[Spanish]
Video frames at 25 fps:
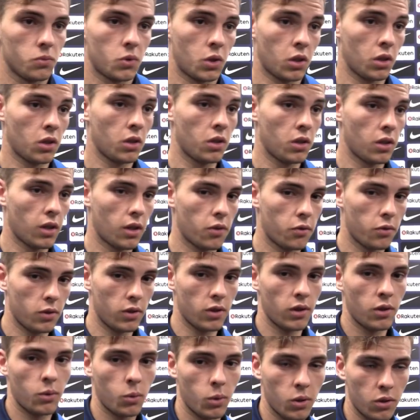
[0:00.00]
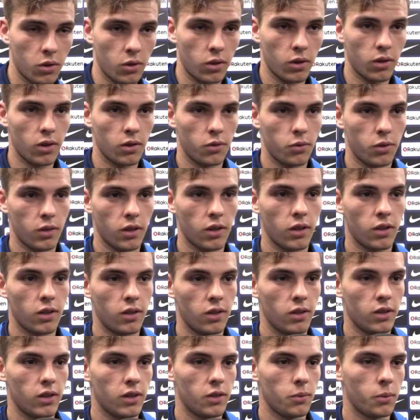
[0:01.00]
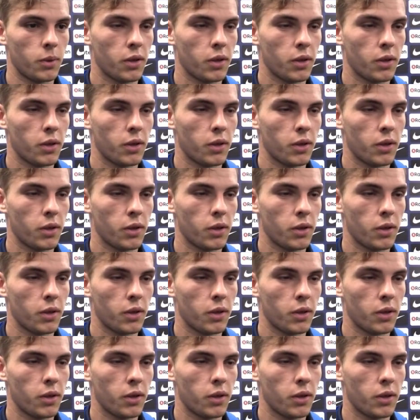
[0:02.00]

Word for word: Sí, al final, bueno, al final